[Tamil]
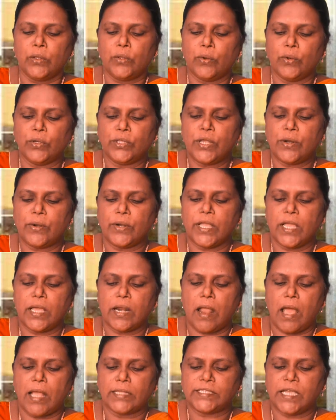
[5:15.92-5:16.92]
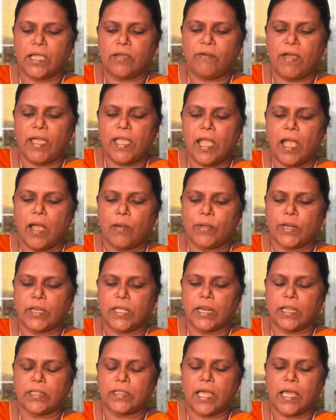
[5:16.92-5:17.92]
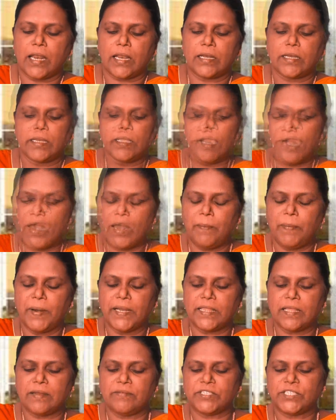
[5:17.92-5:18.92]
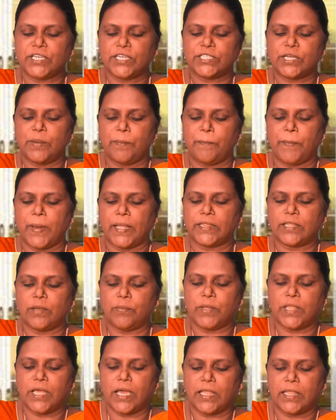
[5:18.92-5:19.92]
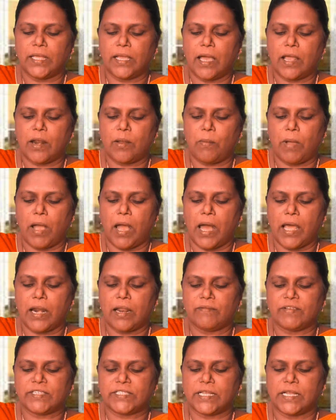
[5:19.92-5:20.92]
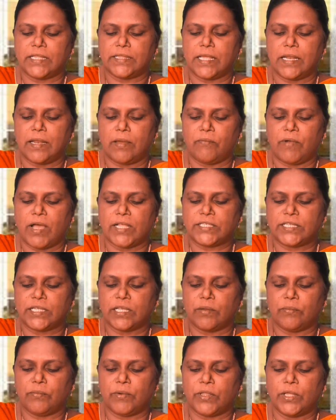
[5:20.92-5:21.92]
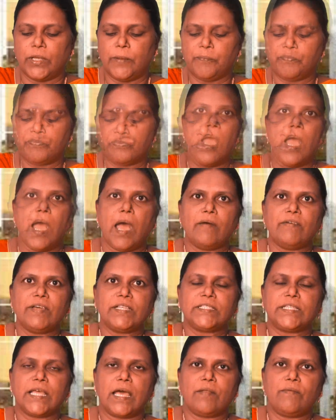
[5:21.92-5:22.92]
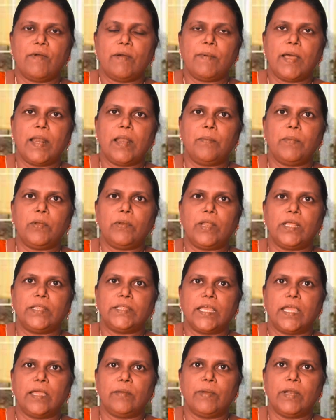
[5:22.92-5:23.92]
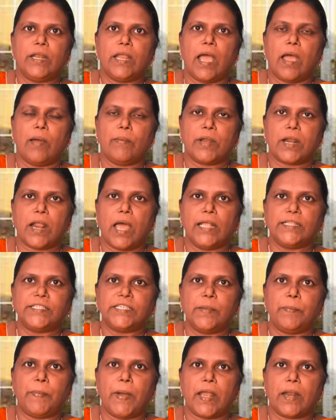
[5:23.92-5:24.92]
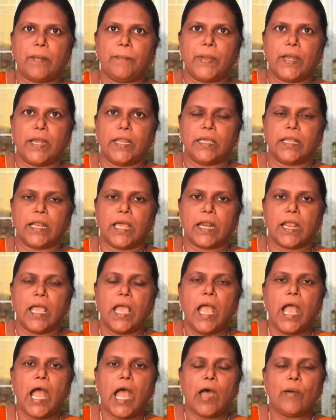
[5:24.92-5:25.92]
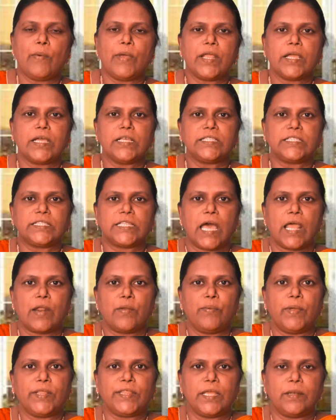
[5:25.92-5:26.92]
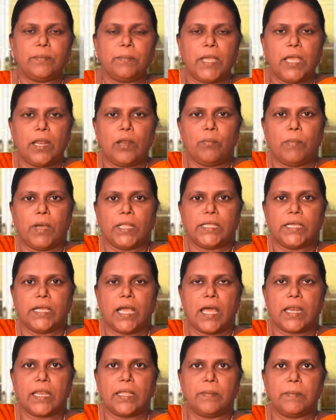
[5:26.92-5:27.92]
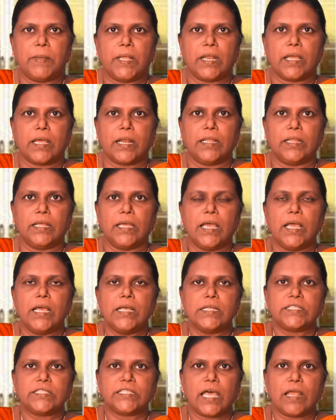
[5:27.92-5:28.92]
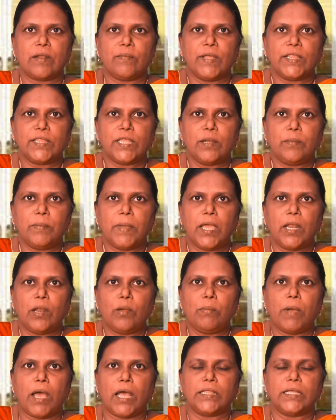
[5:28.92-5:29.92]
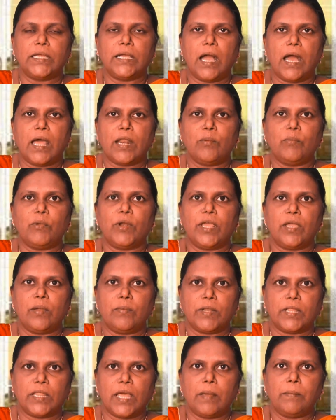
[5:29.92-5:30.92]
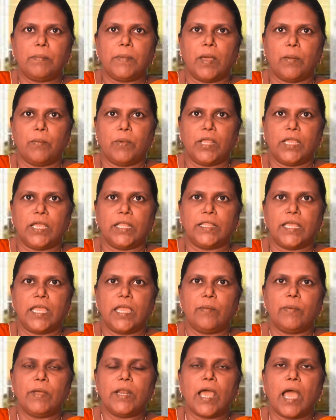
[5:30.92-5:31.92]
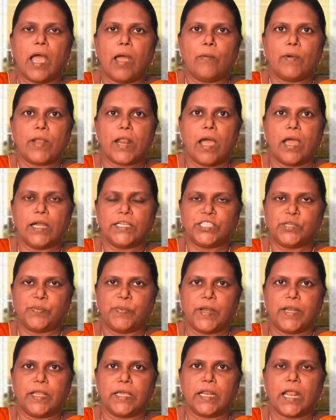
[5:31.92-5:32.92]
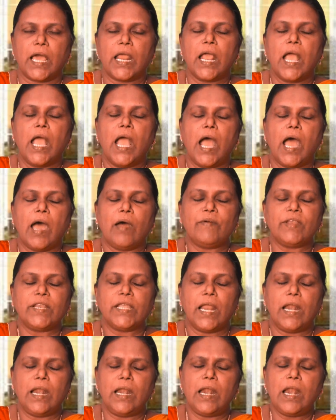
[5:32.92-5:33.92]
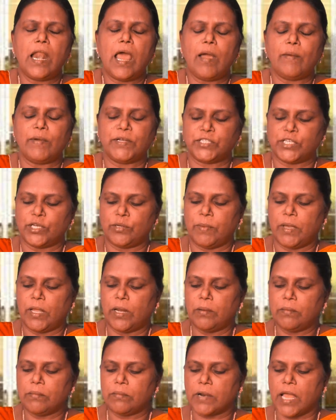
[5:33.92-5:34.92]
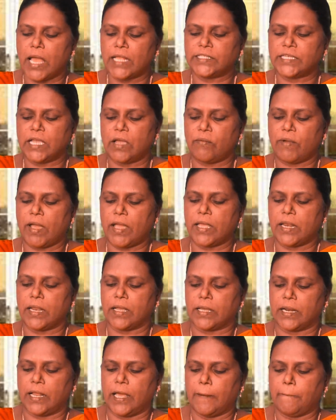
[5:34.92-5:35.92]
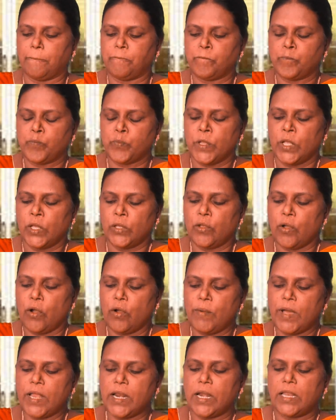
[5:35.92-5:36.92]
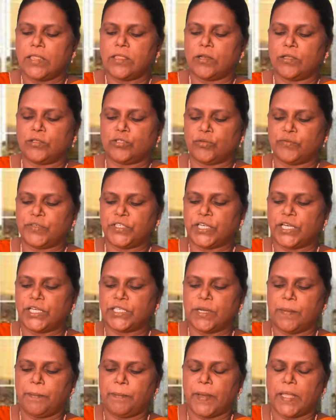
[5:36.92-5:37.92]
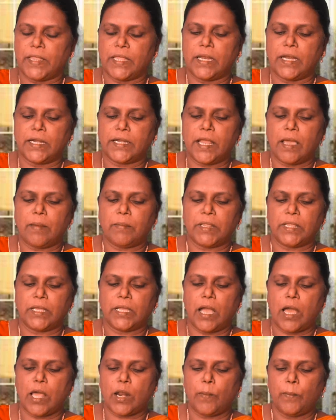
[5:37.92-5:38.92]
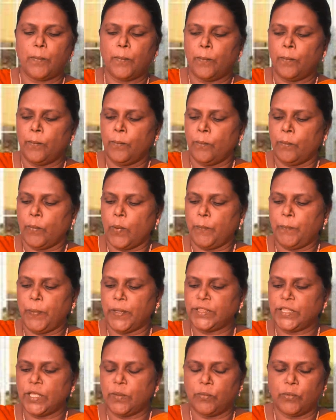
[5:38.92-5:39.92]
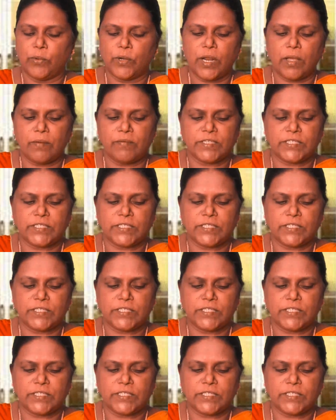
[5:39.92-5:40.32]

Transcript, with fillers: தூதருடைய ராஜாவாய் அவர் இருந்தார் என்று வெளிப்படுத்தின விசேஷம் பத்தொன்பது அதிகாரம் ஆறாம் வசனத்தை நாம் வாசிக்கும் போது அவர் சர்வ வல்லமையுள்ள தேவன் அவர் பாரம் பண்ணுகிறார் அவருக்கு சர்வத்தின் மேலும் அதிகாரியும் இருக்கிறது சர்வத்தின் மேலும் அதிகாரம் உடையவர் தான் நம்முடைய தேவன் அவர் ஆட்சி பண்ணுகிறார் அவர் எல்லாவற்றின் மேலும் ராஜாவாயிருக்கிறார் யோவான் எழுதின சுவிசேஷம் பதினெட்டாம் அதிகாரம் முப்பத்தி மூன்றாம்